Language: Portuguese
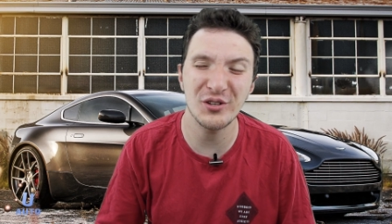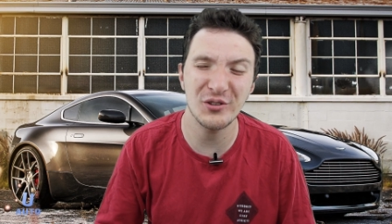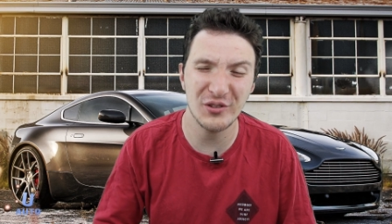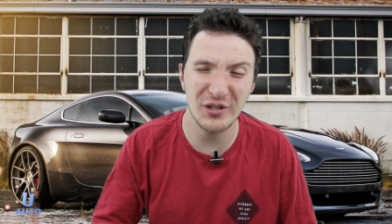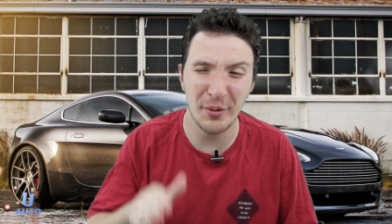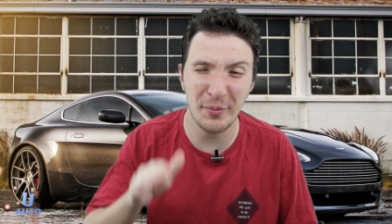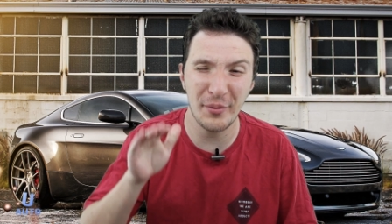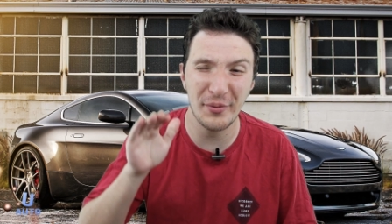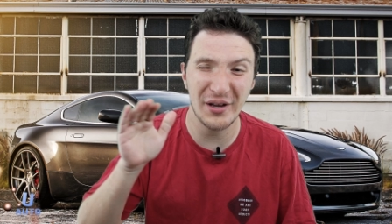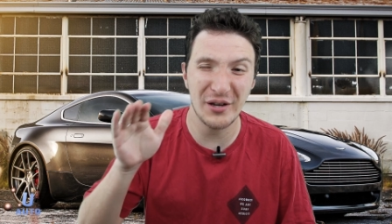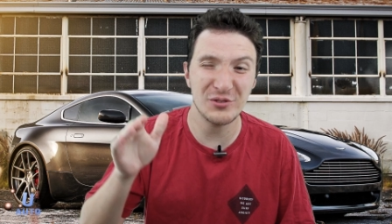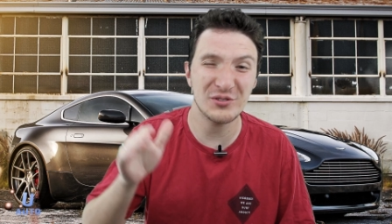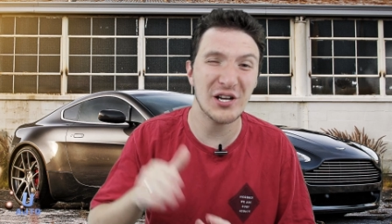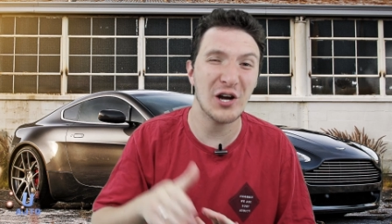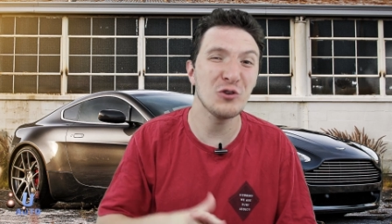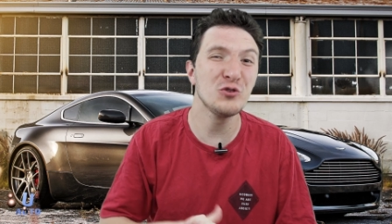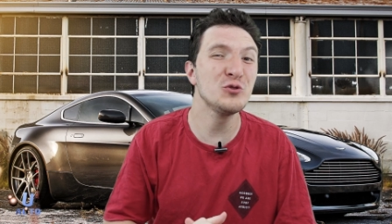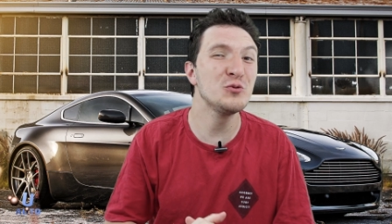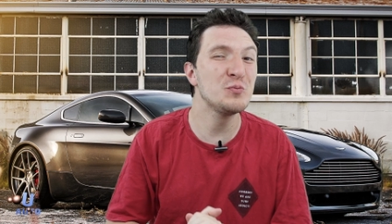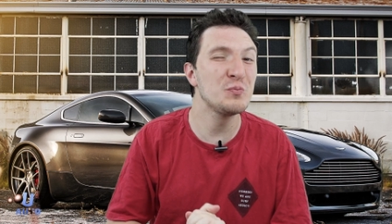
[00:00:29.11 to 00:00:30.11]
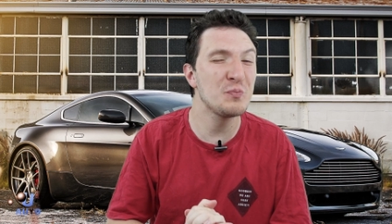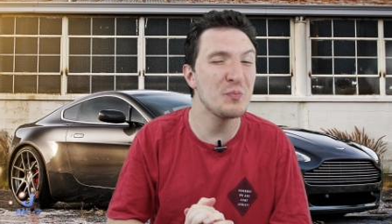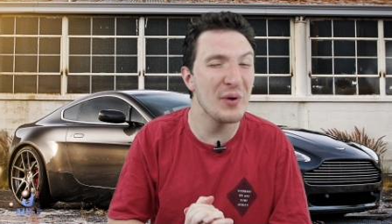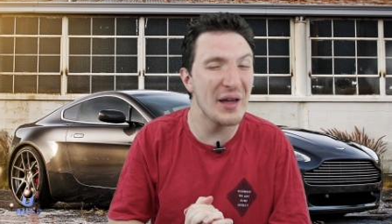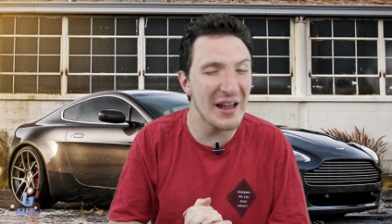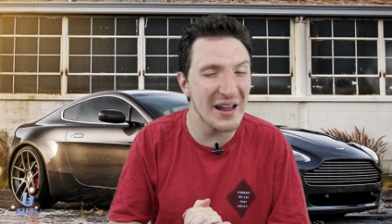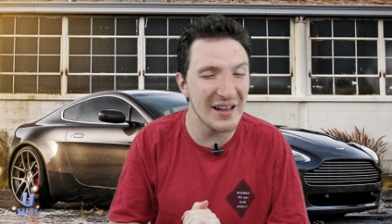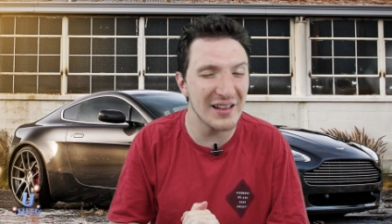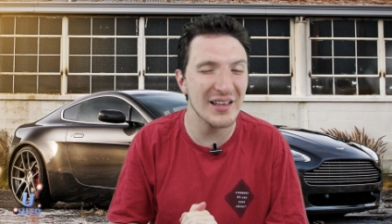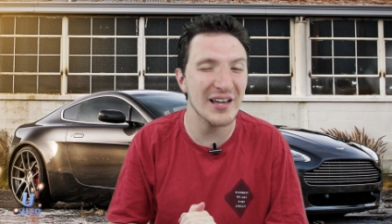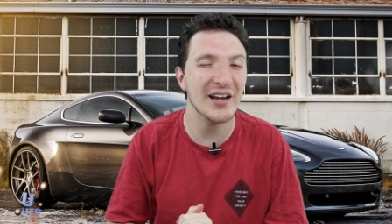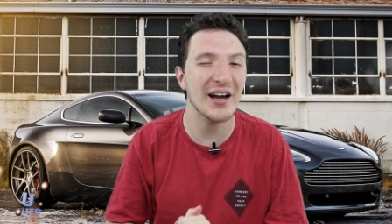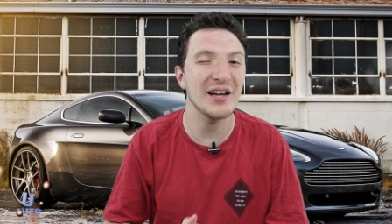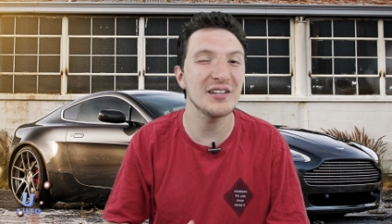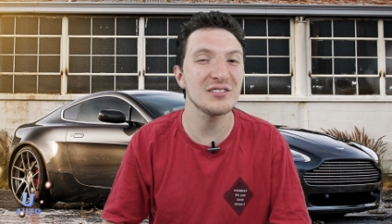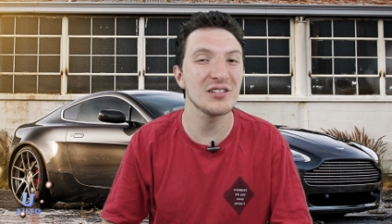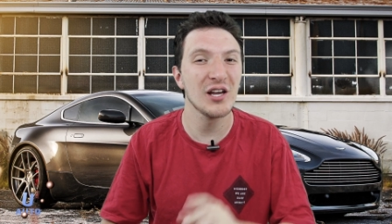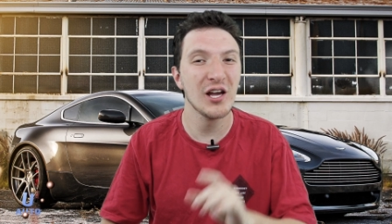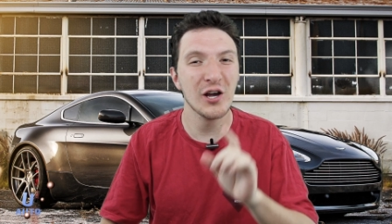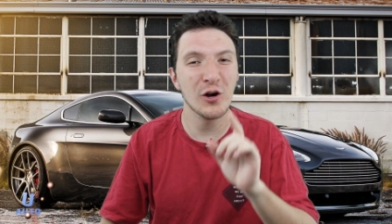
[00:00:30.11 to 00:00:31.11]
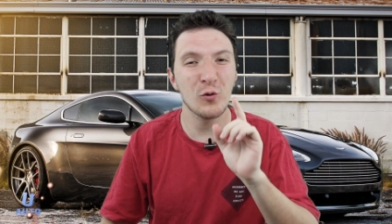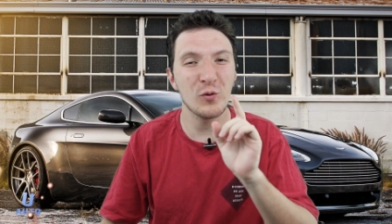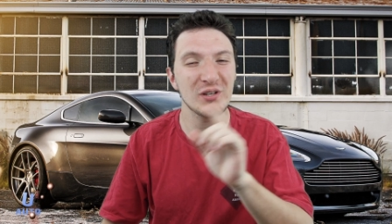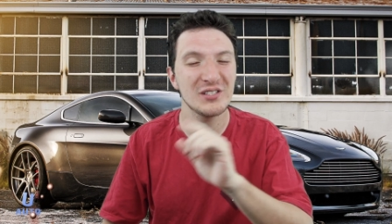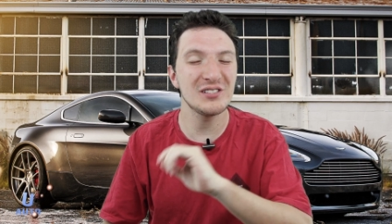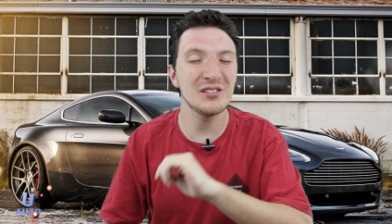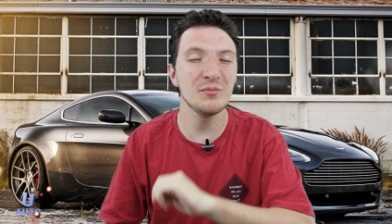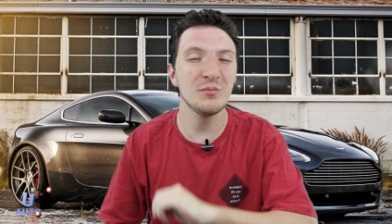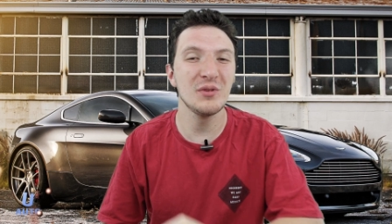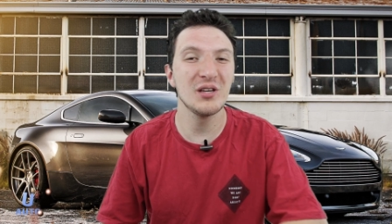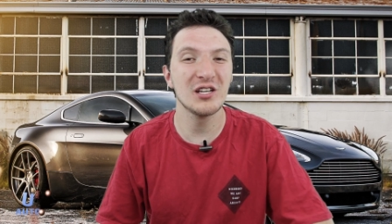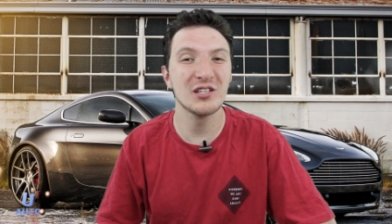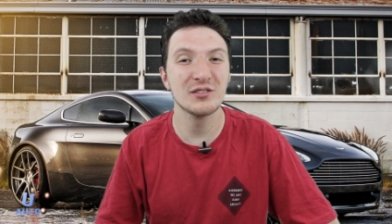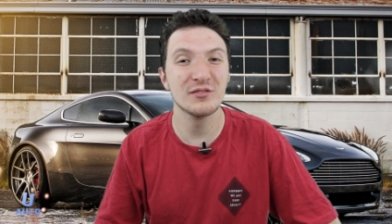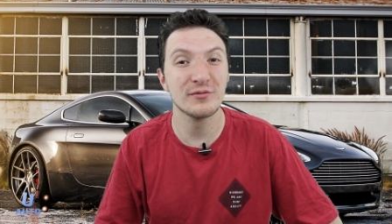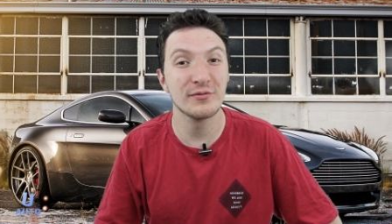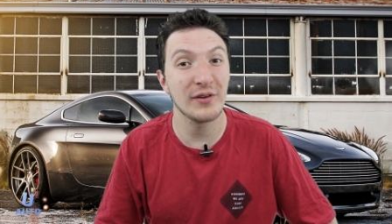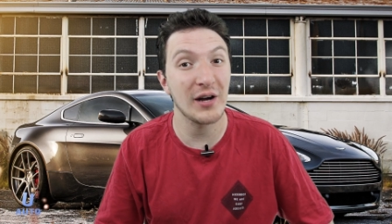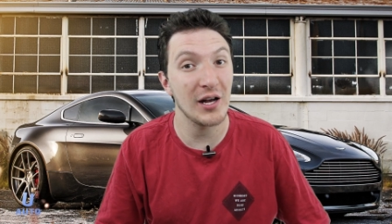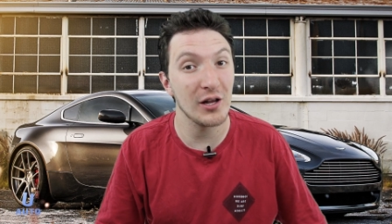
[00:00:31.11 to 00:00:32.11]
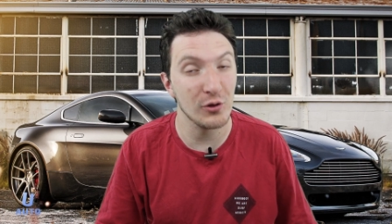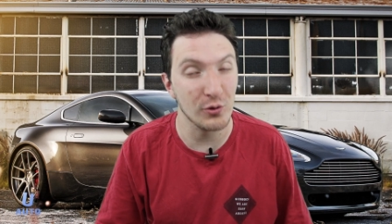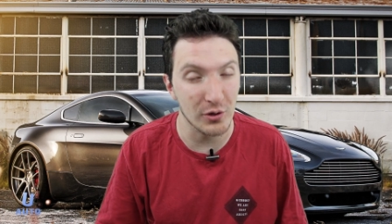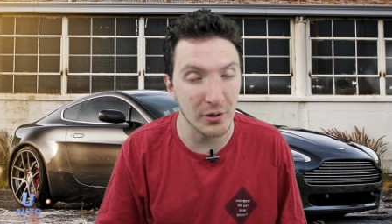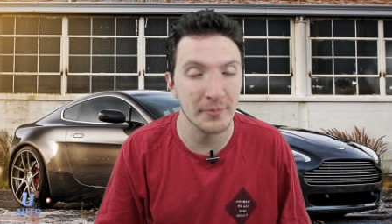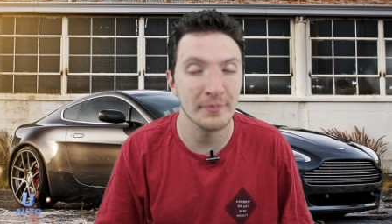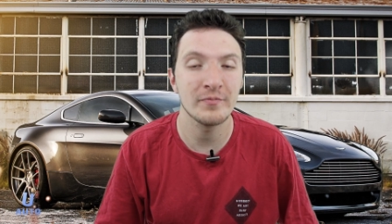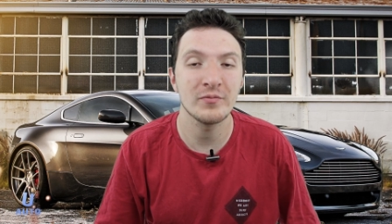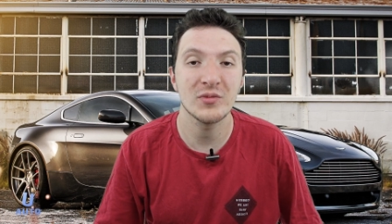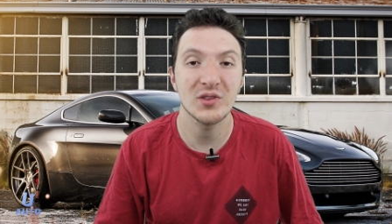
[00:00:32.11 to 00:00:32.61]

não dá para pegar uns carros bem legais com esse mesmo valor.